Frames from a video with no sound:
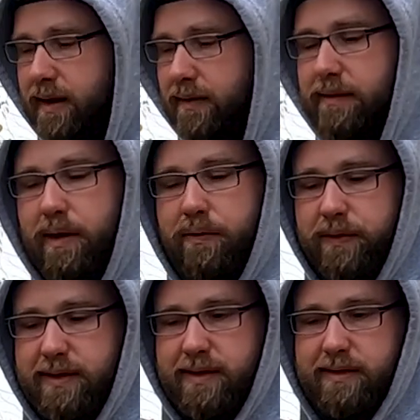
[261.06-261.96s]
weil wir auch
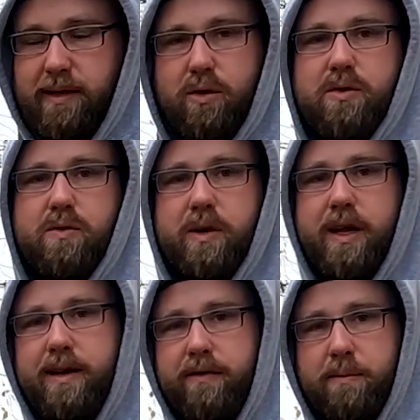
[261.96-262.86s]
wissen, dass der Rost nur in
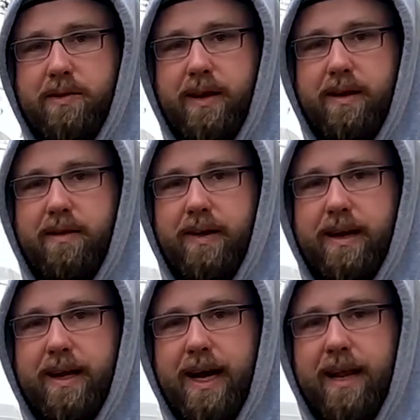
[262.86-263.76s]
der Tiefe beseitigt
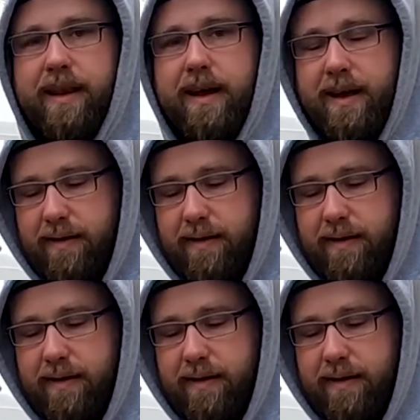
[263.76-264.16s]
werden kann,